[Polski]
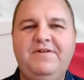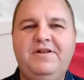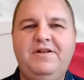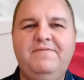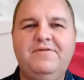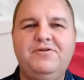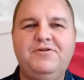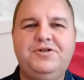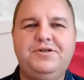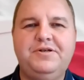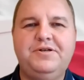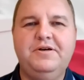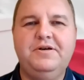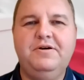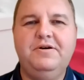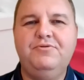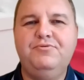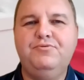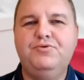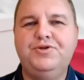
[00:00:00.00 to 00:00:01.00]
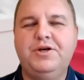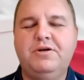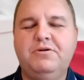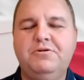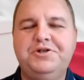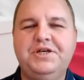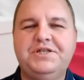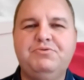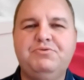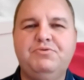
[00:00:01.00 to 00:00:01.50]
i Sprawiedliwość e, od
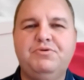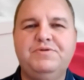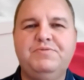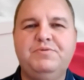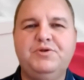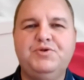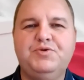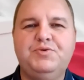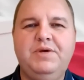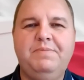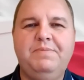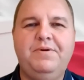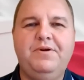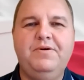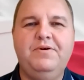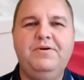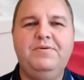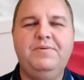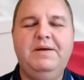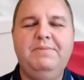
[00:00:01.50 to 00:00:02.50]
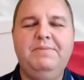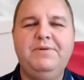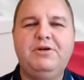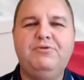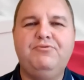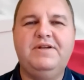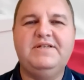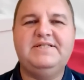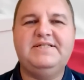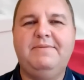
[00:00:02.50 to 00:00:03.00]
dłuższego czasu rozwiązuje problemy,
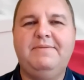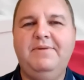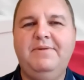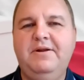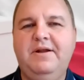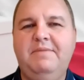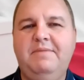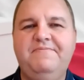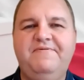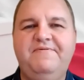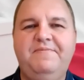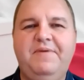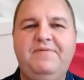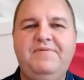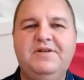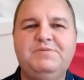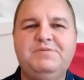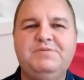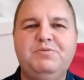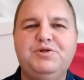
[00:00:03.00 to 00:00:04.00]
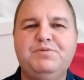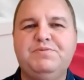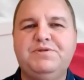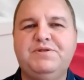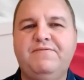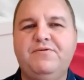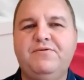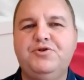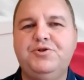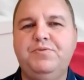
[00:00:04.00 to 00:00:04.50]
które sama nam w pewien sposób
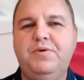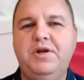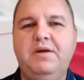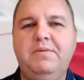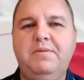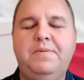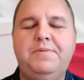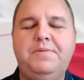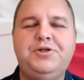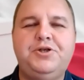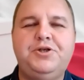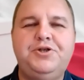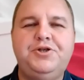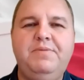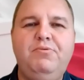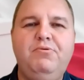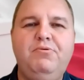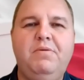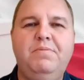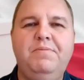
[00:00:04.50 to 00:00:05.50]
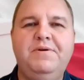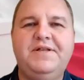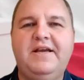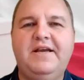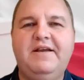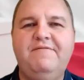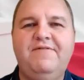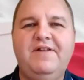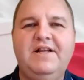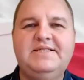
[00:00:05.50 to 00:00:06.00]
stworzyło. No bo przecież nie byłoby
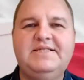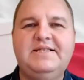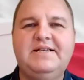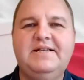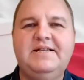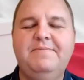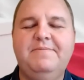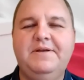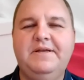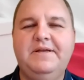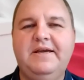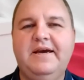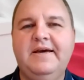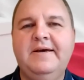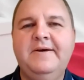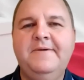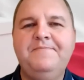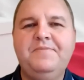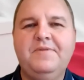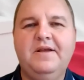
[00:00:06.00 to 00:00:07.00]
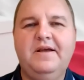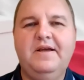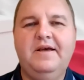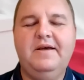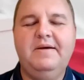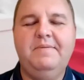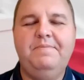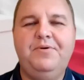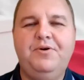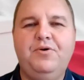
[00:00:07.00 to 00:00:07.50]
tej inflacji, gdyby nie
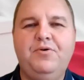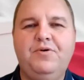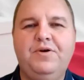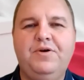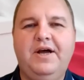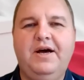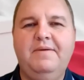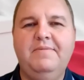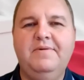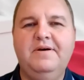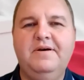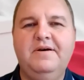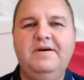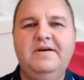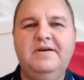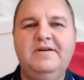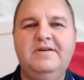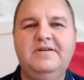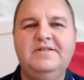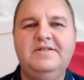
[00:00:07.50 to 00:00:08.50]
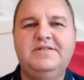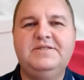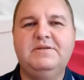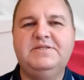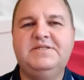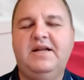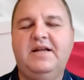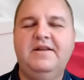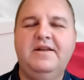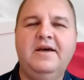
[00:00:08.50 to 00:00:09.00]
e, programy
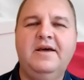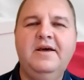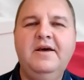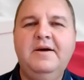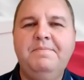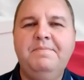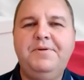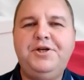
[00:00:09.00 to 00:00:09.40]
socjalne.